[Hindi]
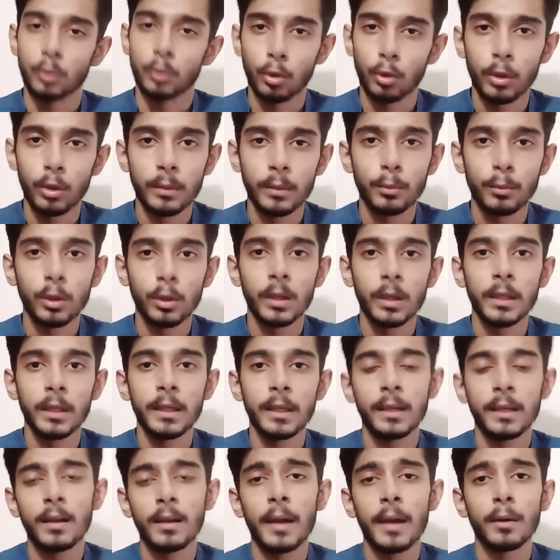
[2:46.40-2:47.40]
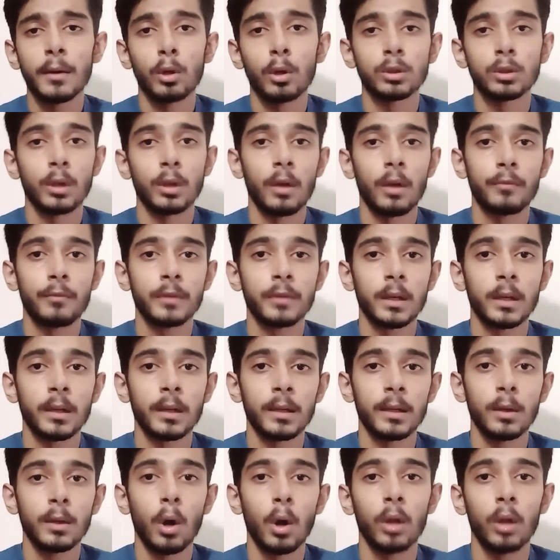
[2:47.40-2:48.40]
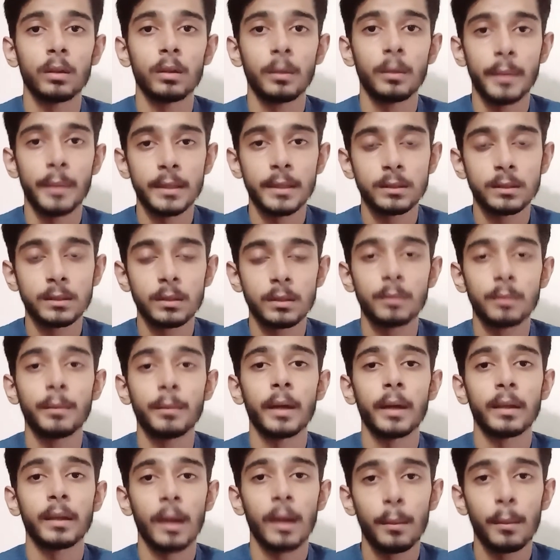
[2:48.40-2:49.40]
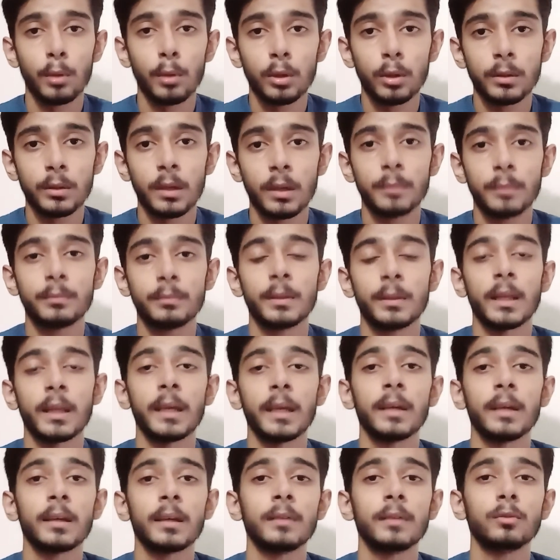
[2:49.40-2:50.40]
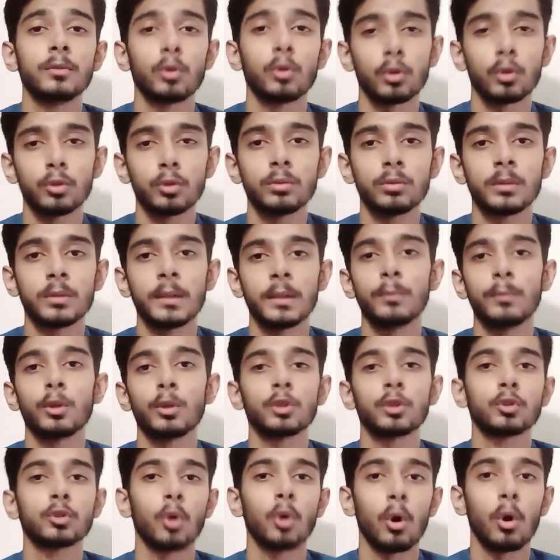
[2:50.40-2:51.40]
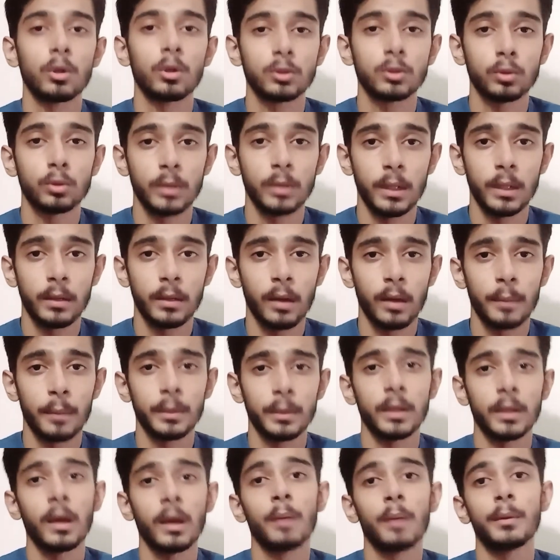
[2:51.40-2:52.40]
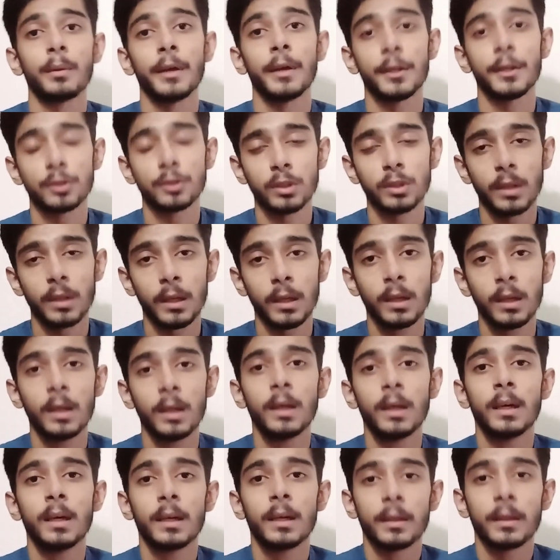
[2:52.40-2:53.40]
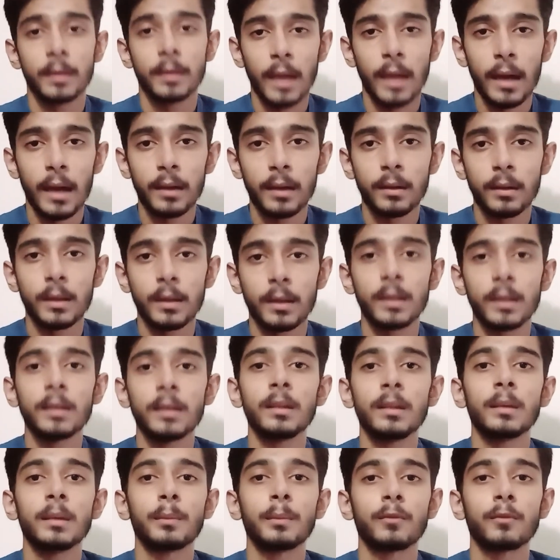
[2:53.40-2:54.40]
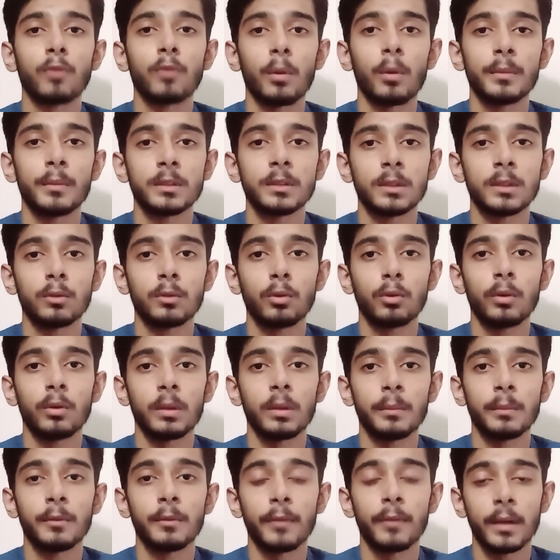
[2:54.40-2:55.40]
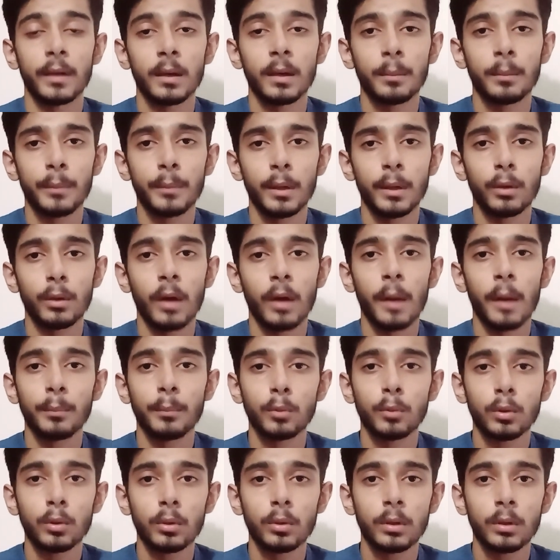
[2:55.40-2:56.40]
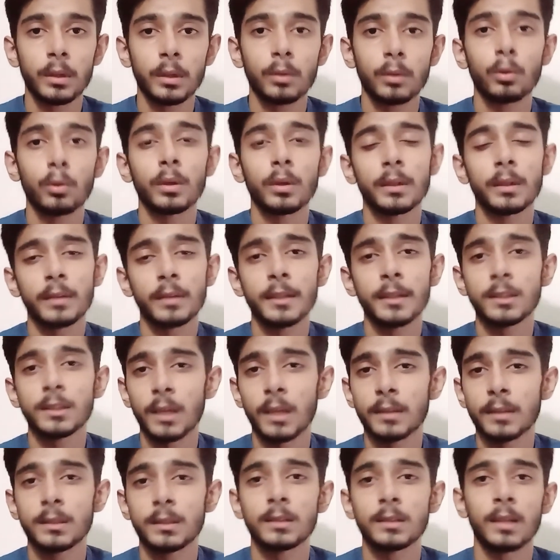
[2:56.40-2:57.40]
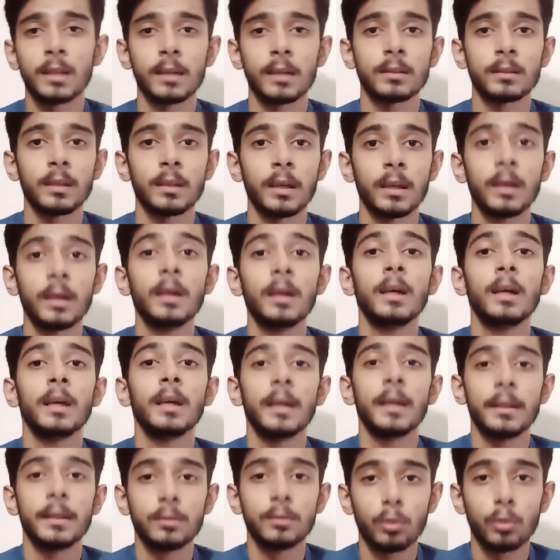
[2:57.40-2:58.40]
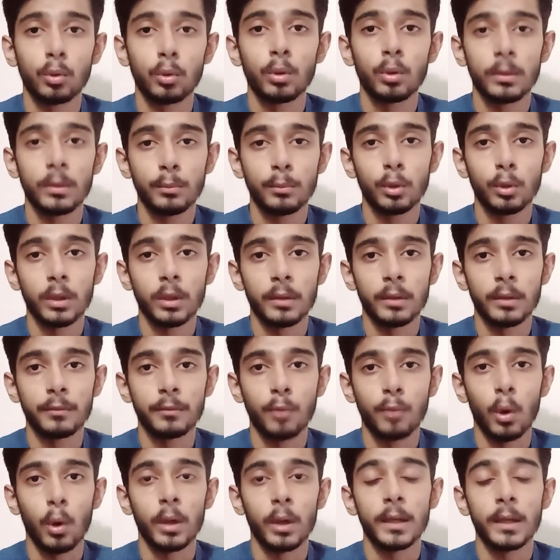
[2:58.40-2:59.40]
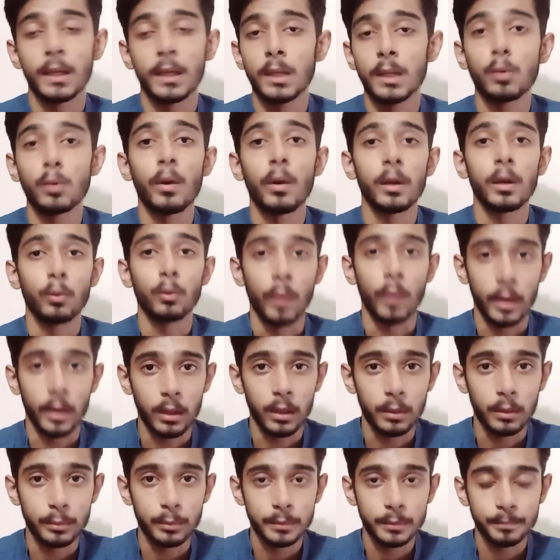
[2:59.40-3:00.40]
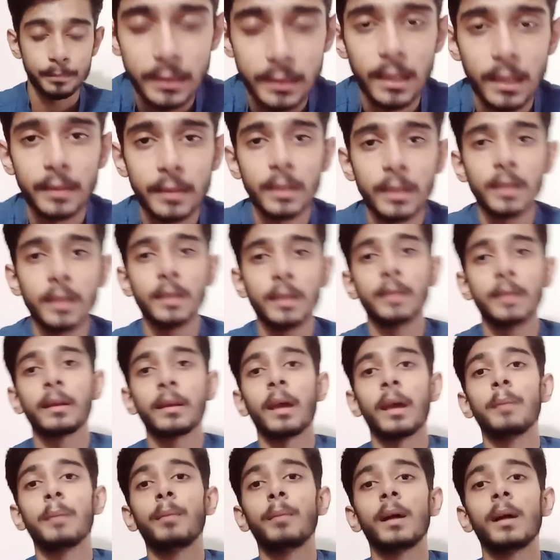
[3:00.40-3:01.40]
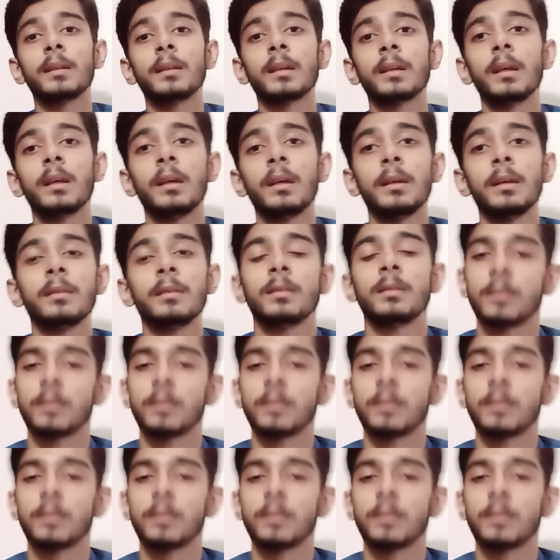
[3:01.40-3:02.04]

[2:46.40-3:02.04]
दोनों टीमों के लिए इंग्लैंड और साउथ अफ्रीका के लिए ऑल द बेस्ट बाकी आप लोग अब बताइए कि इन दोनों टीमों के स्कॉट्स को देखकर आपकी क्या प्रडिक्शन है क्या करेंगे ये परफॉर्मेंस ये दोनों टीमें वर्ल्ड कप में और आपको कितने चांसेस लगते हैं इन दोनों टीमों के फॉर टी ट्वेंटी वर्ल्ड कप आते जाते एक अहम बात के